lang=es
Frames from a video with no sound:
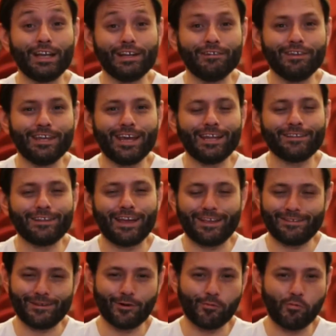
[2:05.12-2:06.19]
la Navidad
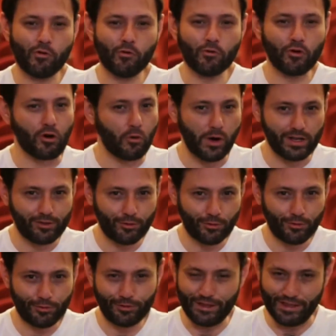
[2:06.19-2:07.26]
casi como un
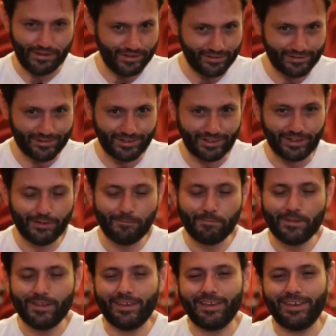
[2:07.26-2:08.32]
cuento de Disney.
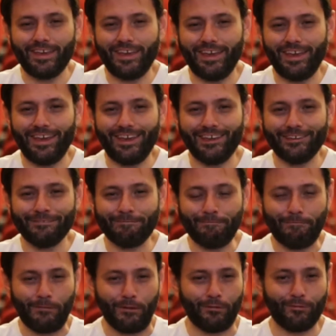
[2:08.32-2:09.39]
Eh,
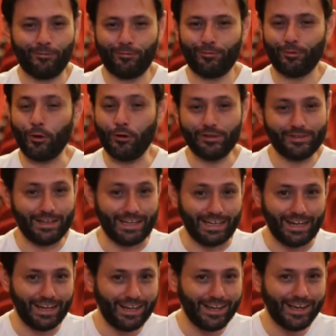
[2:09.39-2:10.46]
todo es
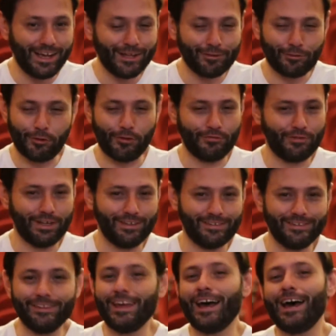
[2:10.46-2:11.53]
alegría, todo es
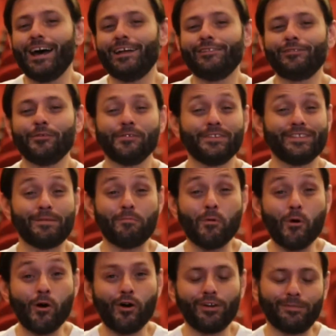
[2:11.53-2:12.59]
felicidad, todo es
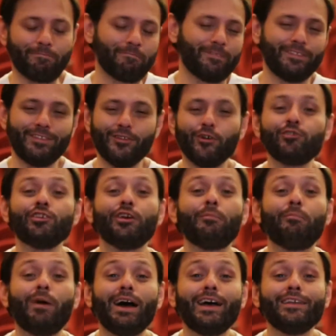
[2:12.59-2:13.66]
amor, noche de
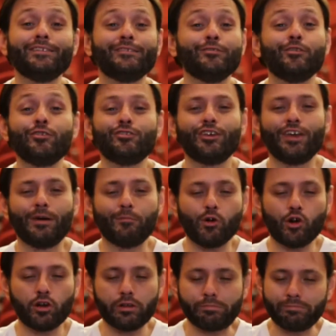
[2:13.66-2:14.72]
paz, noche de
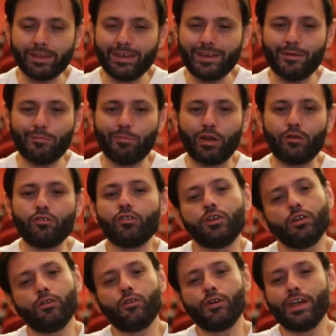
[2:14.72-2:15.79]
amor. Pero yo
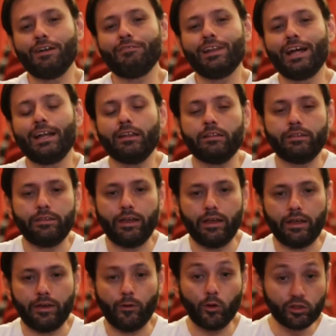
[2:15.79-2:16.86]
quiero hoy hablar
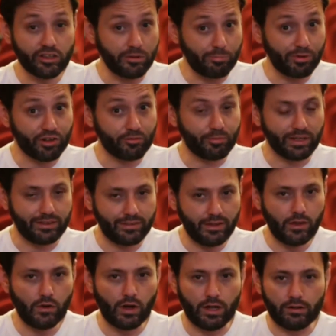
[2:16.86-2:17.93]
de otra
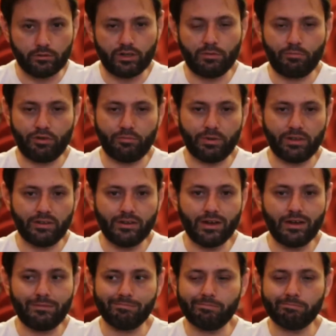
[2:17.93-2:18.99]
perspectiva, una
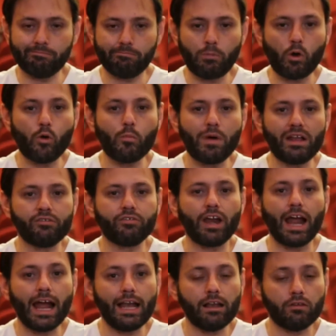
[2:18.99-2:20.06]
perspectiva un poco más
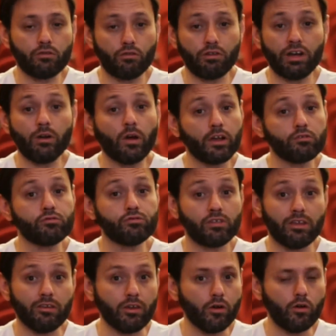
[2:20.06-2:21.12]
real sobre lo que
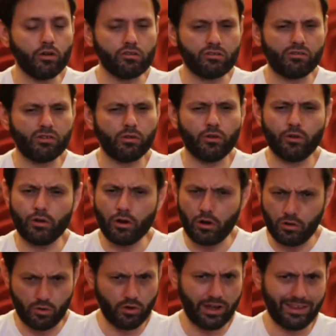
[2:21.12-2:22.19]
sucedió y sobre
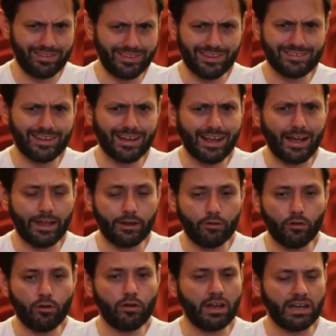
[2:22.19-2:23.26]
lo, que
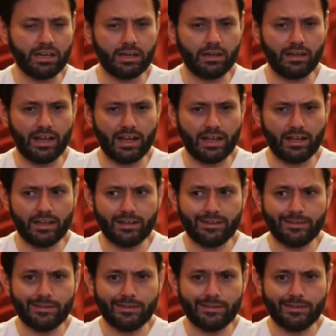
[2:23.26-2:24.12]
desencadenó la,